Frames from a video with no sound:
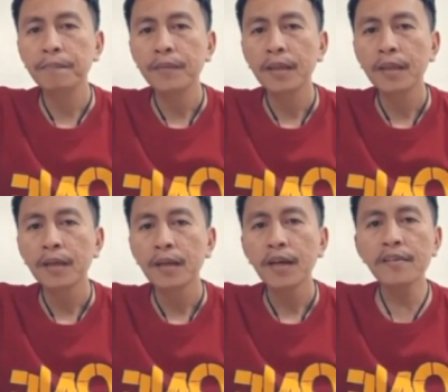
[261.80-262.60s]

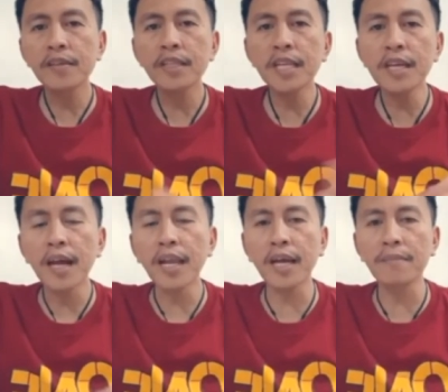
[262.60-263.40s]
Kasi dili, alangan
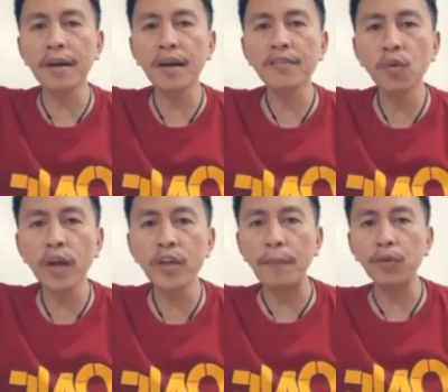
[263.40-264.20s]
magasto kayo,
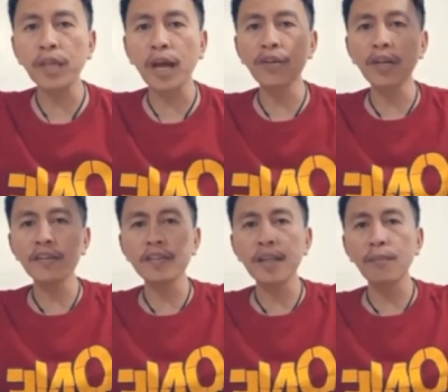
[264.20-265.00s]
papunta kayo ng Isla
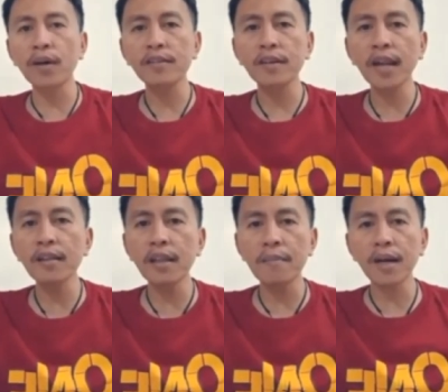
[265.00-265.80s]
Bukas Grande,
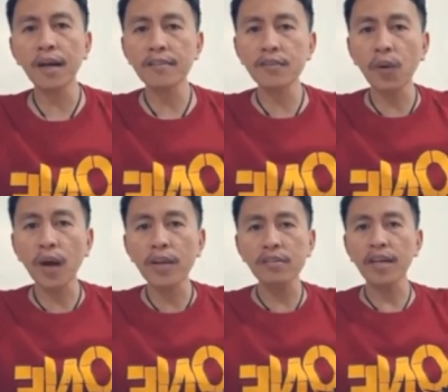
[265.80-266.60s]
magasto kayo, sakay
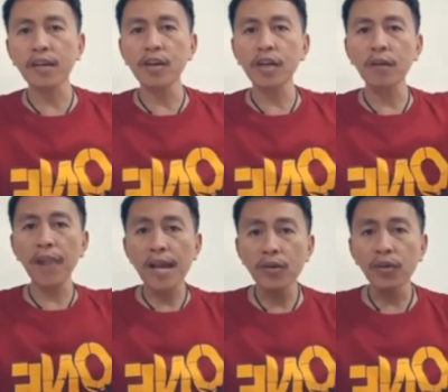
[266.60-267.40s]
kayo ng plano,
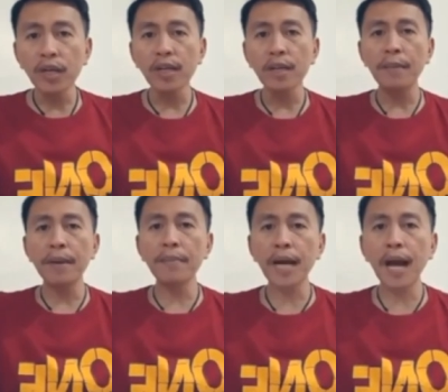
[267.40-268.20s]
hindi pa man
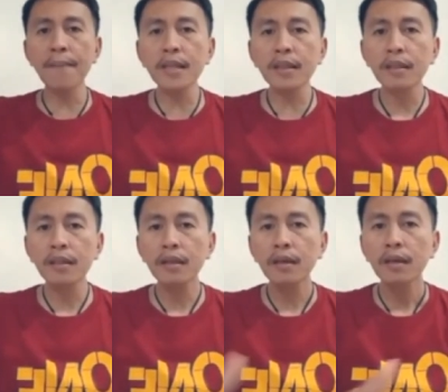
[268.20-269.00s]
magamit.
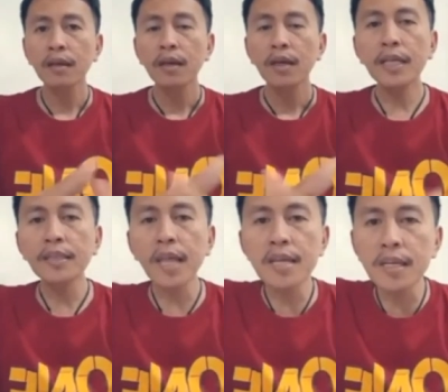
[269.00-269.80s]
Hintayin
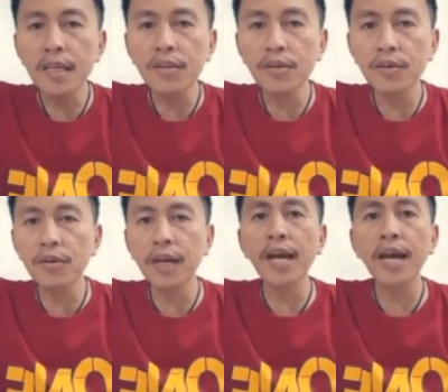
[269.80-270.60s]
ninyo, kay nga
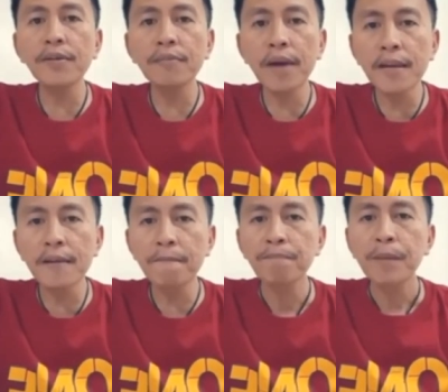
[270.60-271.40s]
naman,
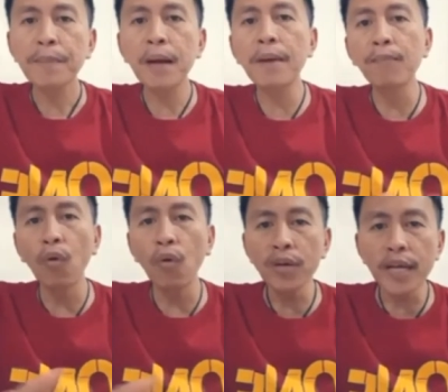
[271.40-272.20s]
pag magbuo na
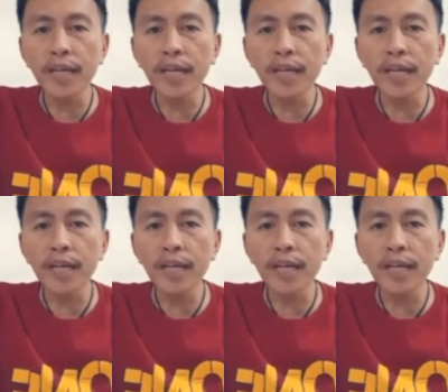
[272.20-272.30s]
yan,